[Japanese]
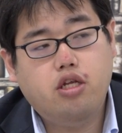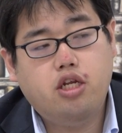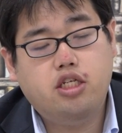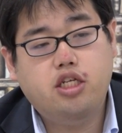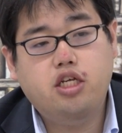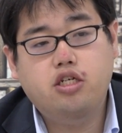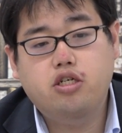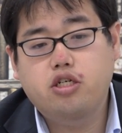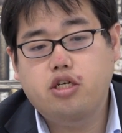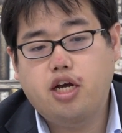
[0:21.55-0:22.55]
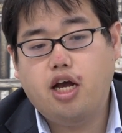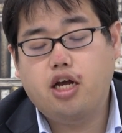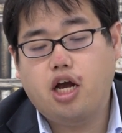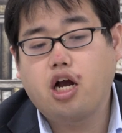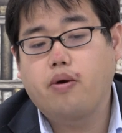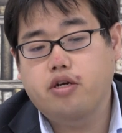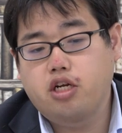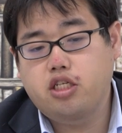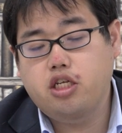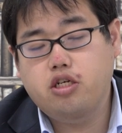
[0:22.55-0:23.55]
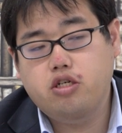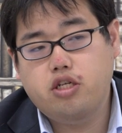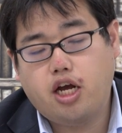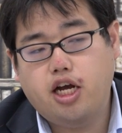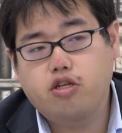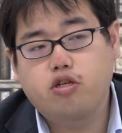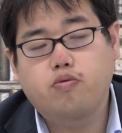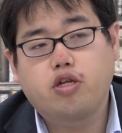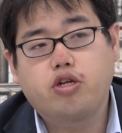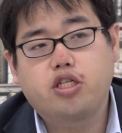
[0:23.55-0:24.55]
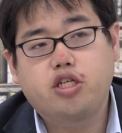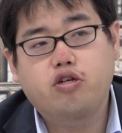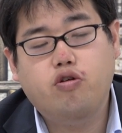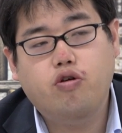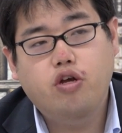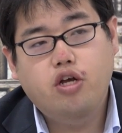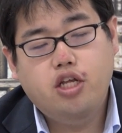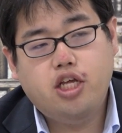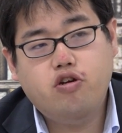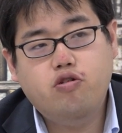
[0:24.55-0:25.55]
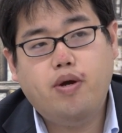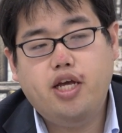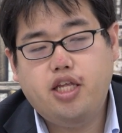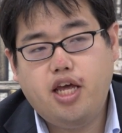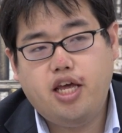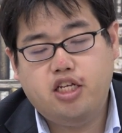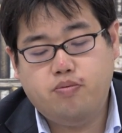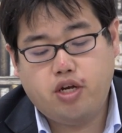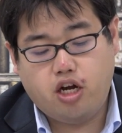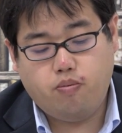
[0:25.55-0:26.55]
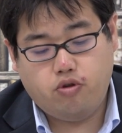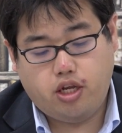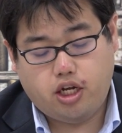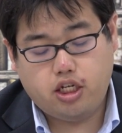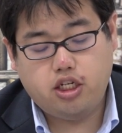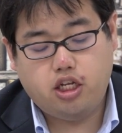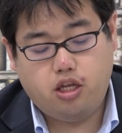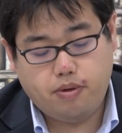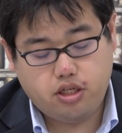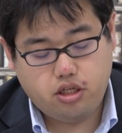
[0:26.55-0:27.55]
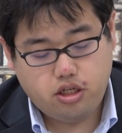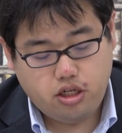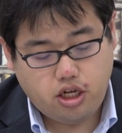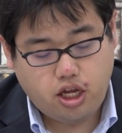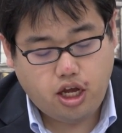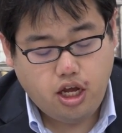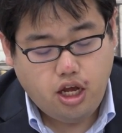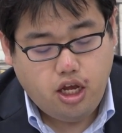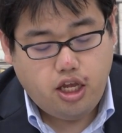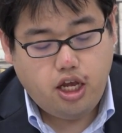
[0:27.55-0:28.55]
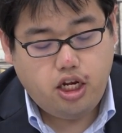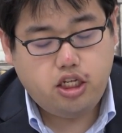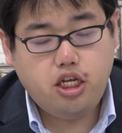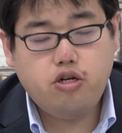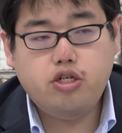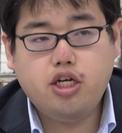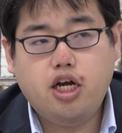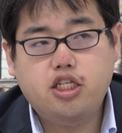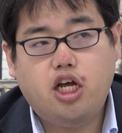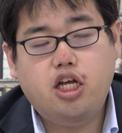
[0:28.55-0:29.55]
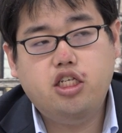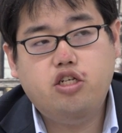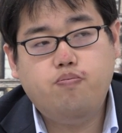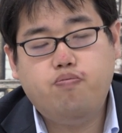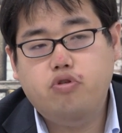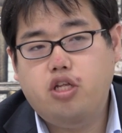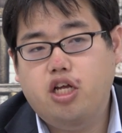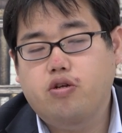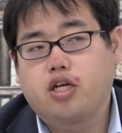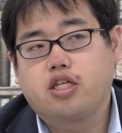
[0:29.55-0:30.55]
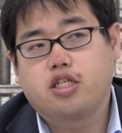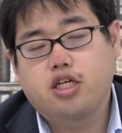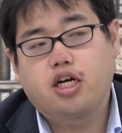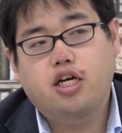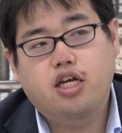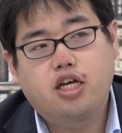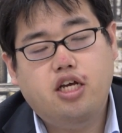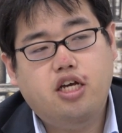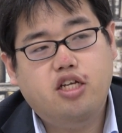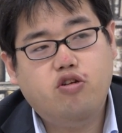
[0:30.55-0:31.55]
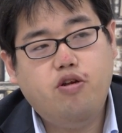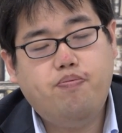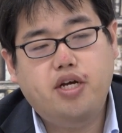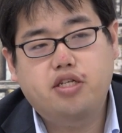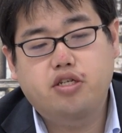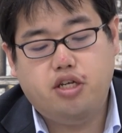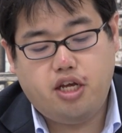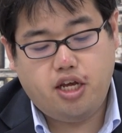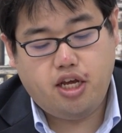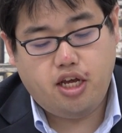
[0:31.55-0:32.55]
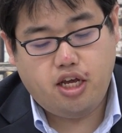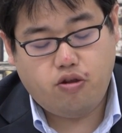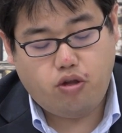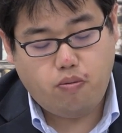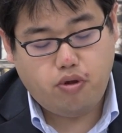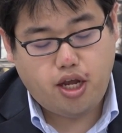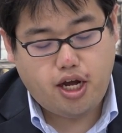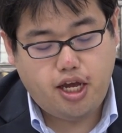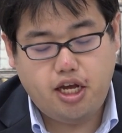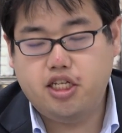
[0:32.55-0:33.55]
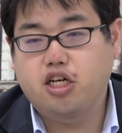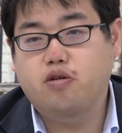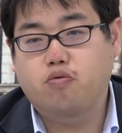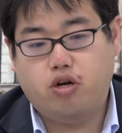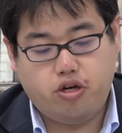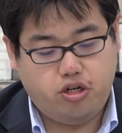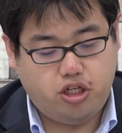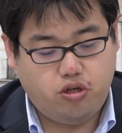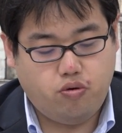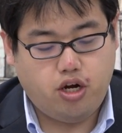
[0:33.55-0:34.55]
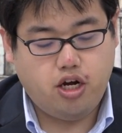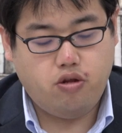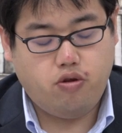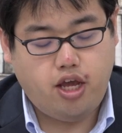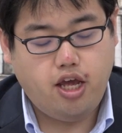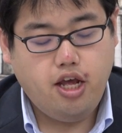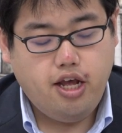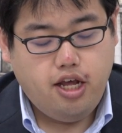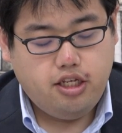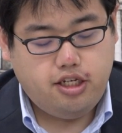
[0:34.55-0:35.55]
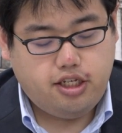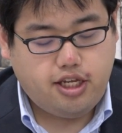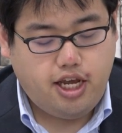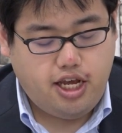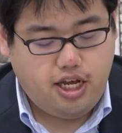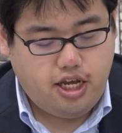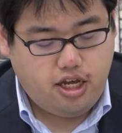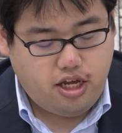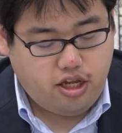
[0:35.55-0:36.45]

リスニングが関わる、リスニングで回答する問題とリスニングの内容を踏まえて自分で書く問題という形になっています。ただ、リスニングの時間が30分程度なんですが、それプラス、とても長い英作文を書く必要があるので、実際、リ